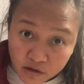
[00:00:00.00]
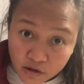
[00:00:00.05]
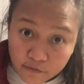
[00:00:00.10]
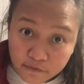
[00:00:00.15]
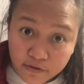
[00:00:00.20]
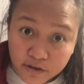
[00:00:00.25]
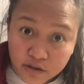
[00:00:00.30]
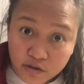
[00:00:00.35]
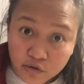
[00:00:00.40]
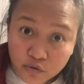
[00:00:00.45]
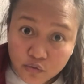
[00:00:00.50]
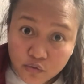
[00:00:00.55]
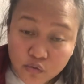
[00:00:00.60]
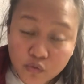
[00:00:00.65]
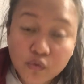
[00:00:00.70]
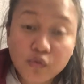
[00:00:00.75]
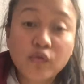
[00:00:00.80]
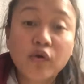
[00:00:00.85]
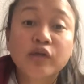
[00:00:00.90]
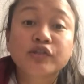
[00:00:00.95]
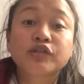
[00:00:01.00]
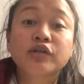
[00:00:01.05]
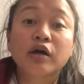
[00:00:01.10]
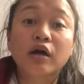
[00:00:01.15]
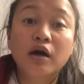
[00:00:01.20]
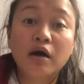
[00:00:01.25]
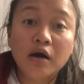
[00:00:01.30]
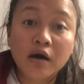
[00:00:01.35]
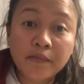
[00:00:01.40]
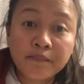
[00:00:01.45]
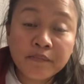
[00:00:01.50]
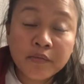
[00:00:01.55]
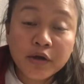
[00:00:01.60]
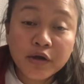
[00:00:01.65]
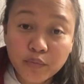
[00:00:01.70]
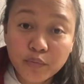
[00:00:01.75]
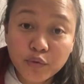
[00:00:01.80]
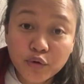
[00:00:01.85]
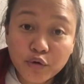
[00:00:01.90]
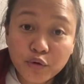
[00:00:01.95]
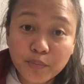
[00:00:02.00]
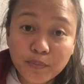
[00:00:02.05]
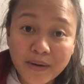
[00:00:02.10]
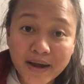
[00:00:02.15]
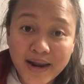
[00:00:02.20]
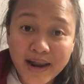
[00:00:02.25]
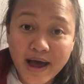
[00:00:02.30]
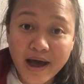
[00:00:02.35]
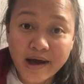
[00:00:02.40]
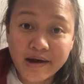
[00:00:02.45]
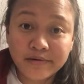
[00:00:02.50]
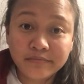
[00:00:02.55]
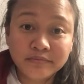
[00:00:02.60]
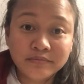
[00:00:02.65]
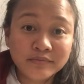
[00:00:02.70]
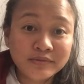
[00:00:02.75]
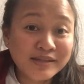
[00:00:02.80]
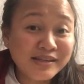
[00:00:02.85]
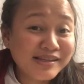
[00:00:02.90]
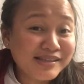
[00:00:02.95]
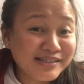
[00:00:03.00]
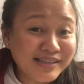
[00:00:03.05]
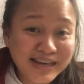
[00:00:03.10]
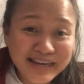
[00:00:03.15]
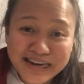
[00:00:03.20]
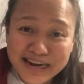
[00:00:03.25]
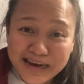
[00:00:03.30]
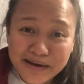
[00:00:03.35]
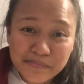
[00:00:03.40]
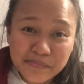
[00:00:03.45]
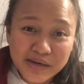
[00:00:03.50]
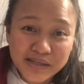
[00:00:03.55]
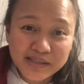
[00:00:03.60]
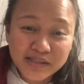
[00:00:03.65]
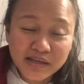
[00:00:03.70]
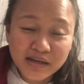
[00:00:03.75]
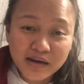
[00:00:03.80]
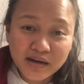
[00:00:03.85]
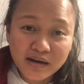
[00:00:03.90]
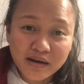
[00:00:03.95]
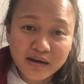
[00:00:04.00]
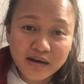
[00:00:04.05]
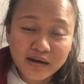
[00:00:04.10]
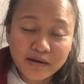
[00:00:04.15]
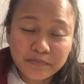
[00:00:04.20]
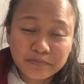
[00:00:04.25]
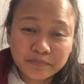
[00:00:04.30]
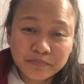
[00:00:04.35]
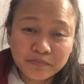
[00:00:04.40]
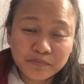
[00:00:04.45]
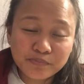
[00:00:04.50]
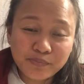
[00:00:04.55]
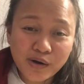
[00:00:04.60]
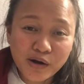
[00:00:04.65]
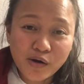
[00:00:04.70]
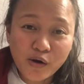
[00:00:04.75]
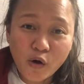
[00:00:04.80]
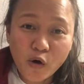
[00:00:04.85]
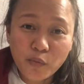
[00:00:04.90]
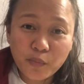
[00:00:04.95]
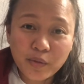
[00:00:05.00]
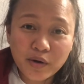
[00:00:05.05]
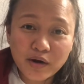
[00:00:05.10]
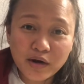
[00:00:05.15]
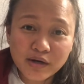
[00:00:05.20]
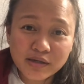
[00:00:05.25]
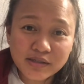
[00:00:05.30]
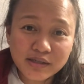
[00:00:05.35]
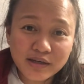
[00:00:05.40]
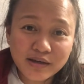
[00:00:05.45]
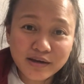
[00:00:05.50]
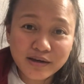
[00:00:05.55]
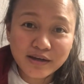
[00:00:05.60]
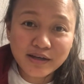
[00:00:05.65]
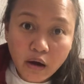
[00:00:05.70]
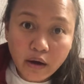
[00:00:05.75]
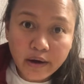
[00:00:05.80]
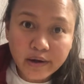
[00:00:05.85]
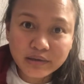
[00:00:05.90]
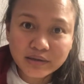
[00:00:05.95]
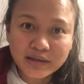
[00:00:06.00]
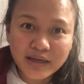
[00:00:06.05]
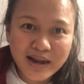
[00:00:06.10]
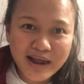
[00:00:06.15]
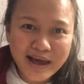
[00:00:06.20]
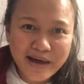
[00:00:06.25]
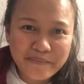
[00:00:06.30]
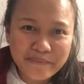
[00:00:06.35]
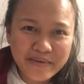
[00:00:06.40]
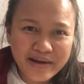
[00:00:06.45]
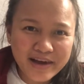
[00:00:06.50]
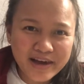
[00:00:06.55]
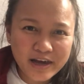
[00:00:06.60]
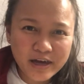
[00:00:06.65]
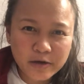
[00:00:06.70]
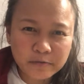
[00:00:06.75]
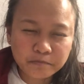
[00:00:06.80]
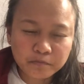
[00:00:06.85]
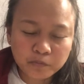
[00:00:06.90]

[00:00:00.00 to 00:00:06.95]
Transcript: video ko at saka you pala. Salamat sa pag-cooperar sa uh, salamat.